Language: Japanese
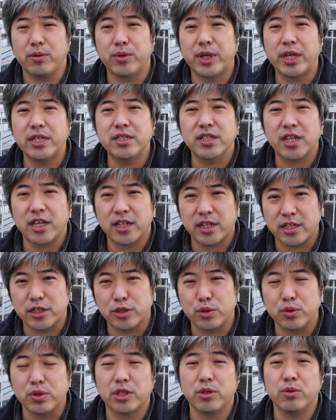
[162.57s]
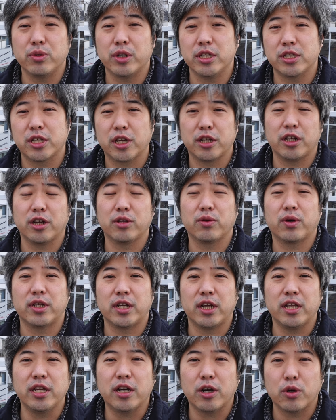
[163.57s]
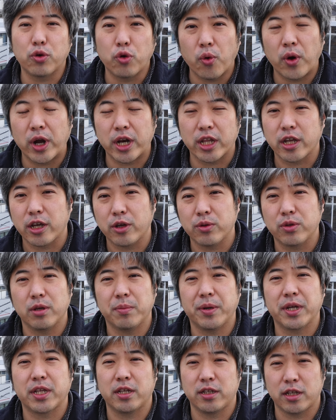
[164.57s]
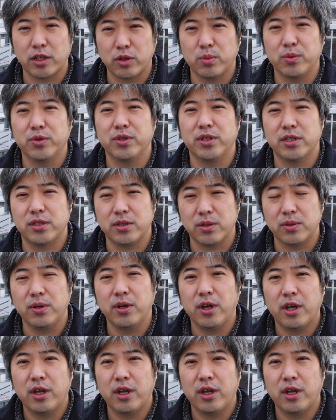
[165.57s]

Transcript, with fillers: 受け付けない操作を受け付けないとか何か壊れたよっていうパターンだと思うんですよ